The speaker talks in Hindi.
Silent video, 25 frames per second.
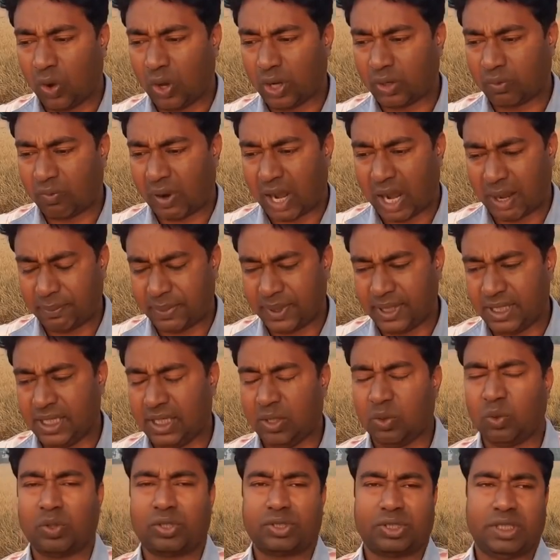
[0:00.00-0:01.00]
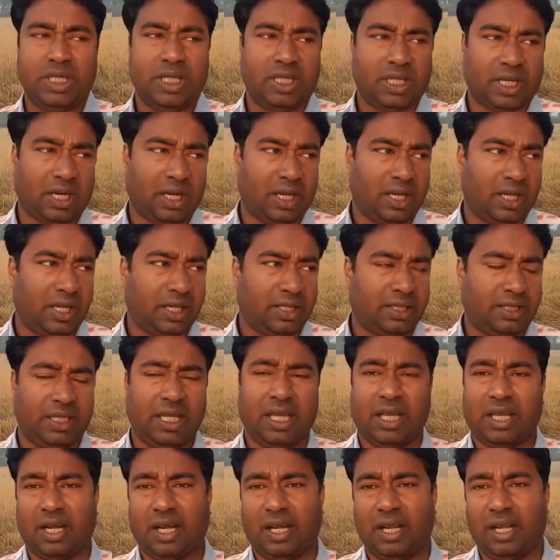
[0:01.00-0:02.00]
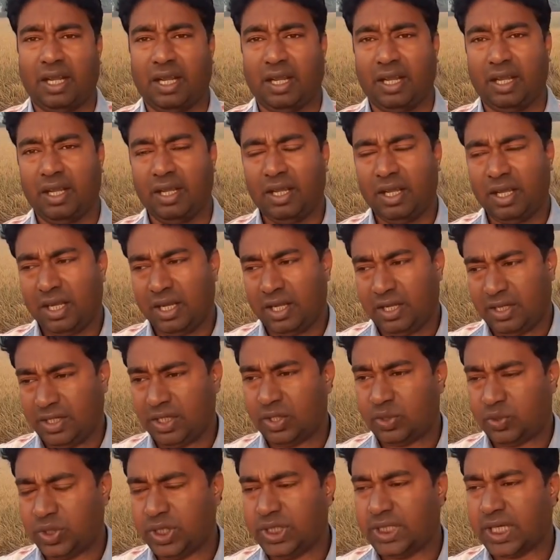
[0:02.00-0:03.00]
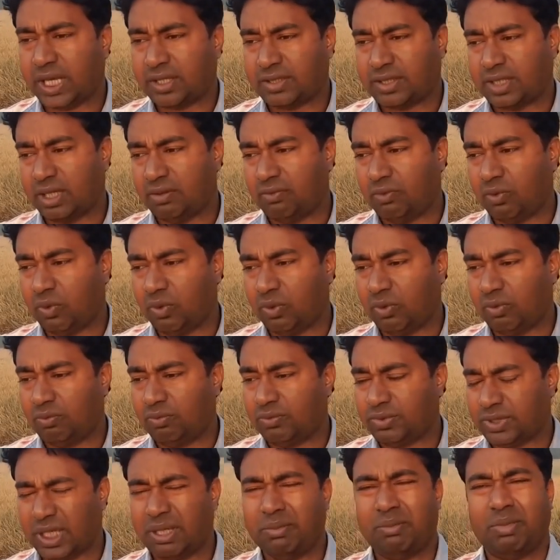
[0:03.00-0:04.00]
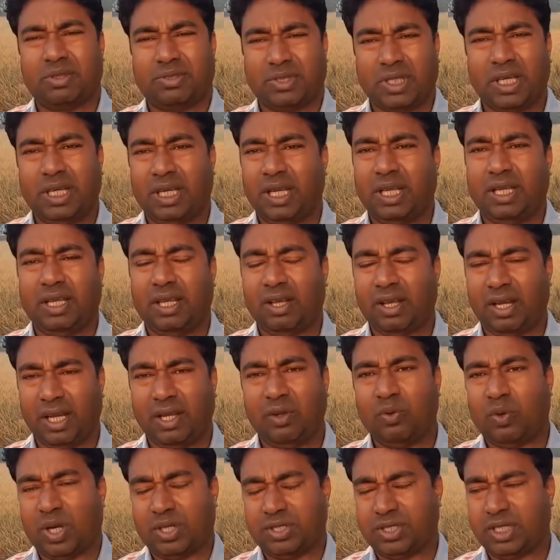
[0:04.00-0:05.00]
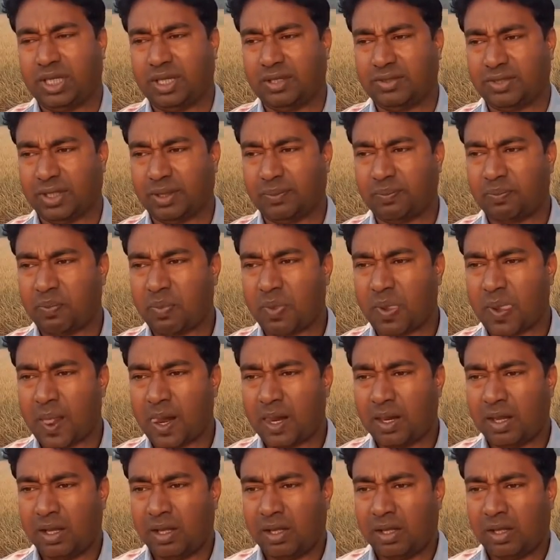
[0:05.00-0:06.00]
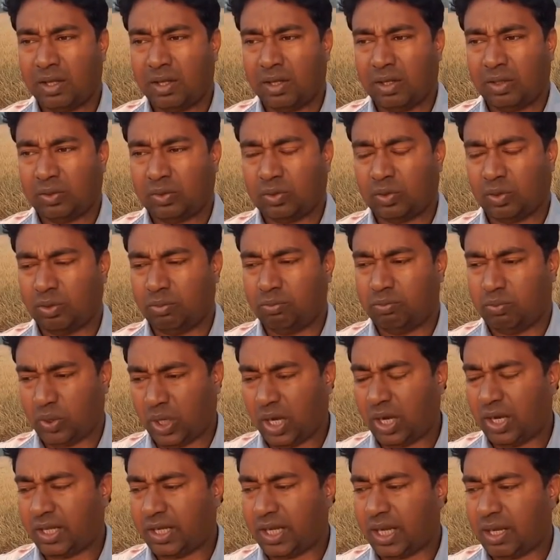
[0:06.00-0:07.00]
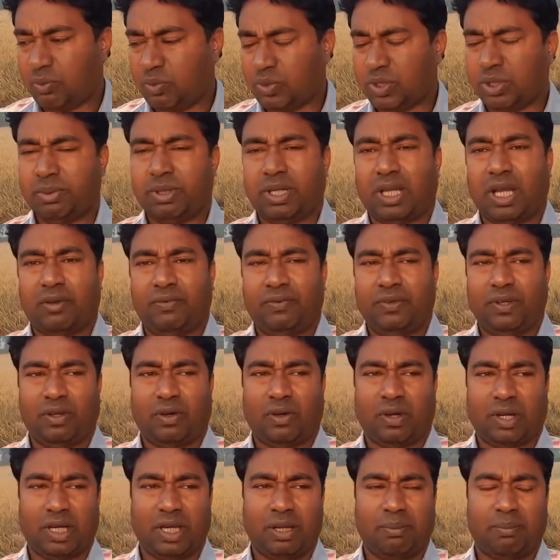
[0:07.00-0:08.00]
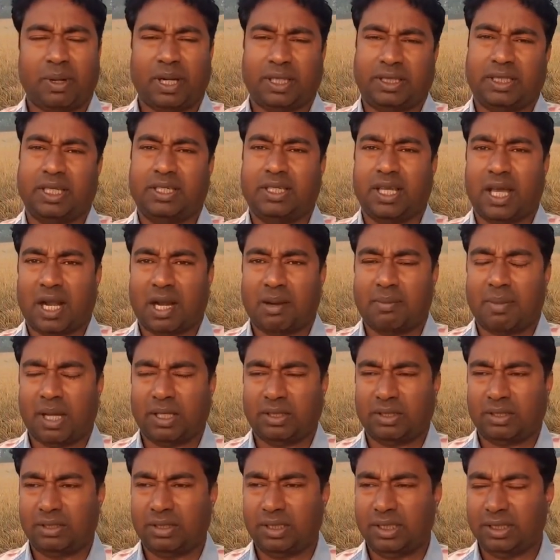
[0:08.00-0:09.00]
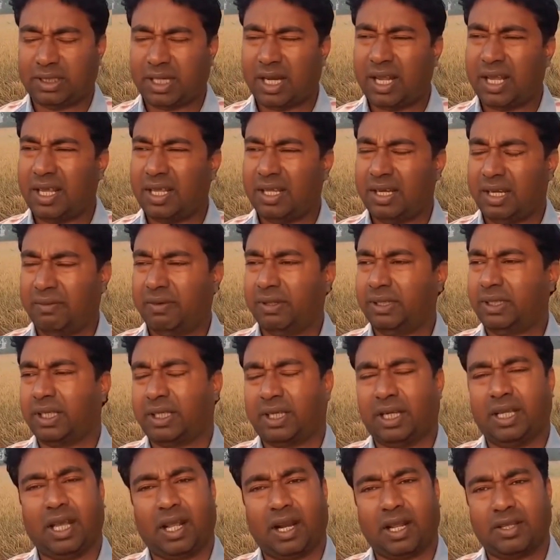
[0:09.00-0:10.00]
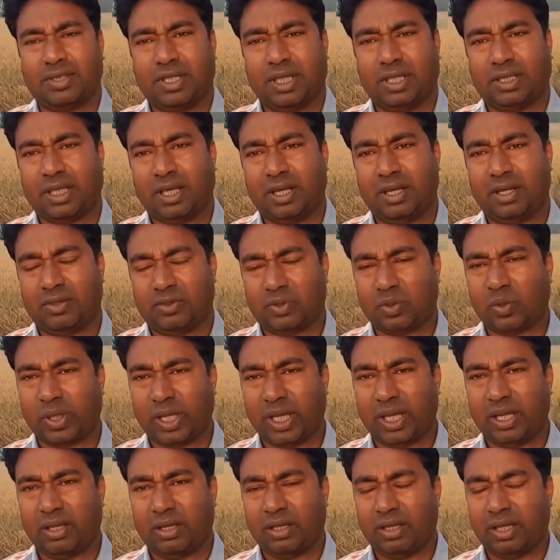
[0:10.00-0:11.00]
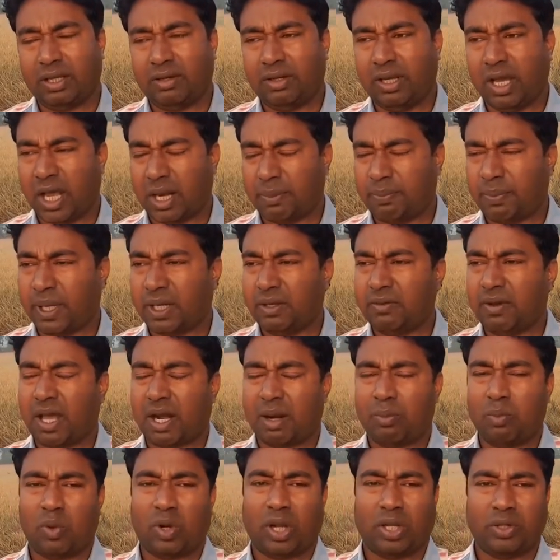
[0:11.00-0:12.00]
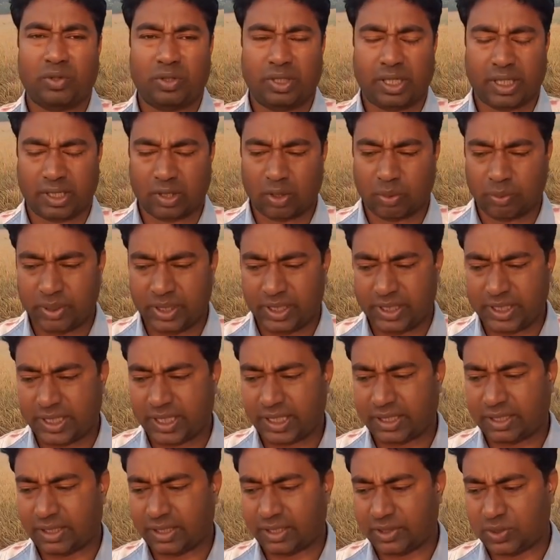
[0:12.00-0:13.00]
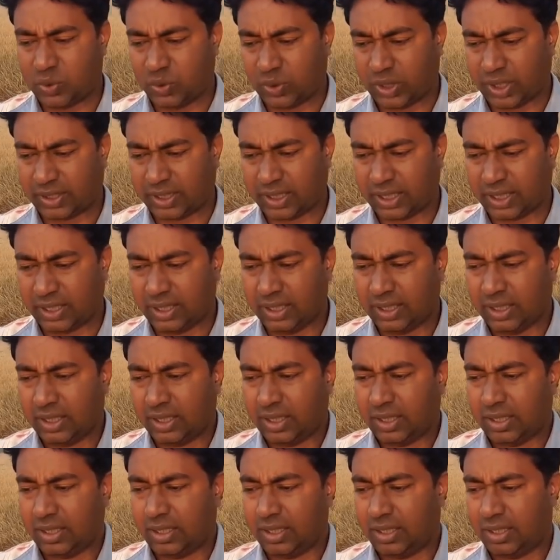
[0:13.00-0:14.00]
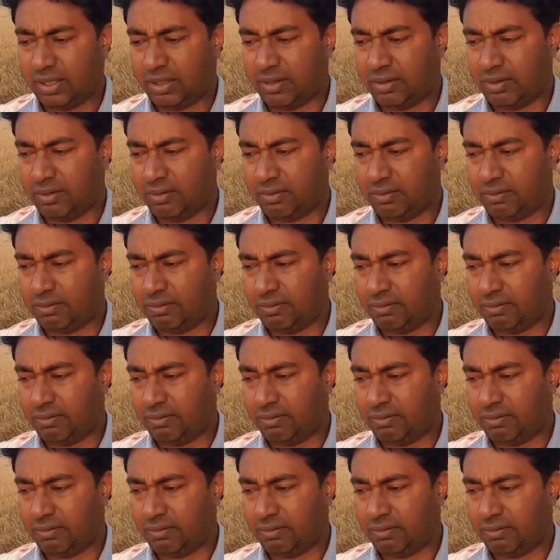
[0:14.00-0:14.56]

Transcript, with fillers: और वहाँ पे ये लोग सीख रहे हैं देख रहे हैं ये चीज़ आजकल वो सही सही नहीं है नहीं होना चाहिए ऐसा तो बुरा लग रहा है मुझे भी काफ़ी और ये बढ़ते ही जा रहा है बात इतना लेवल तक नहीं आना चाहिए था इट्स ओके घर परिवार हम लोग का जो टेक कम्युनिटी है एक छोटा सा आ,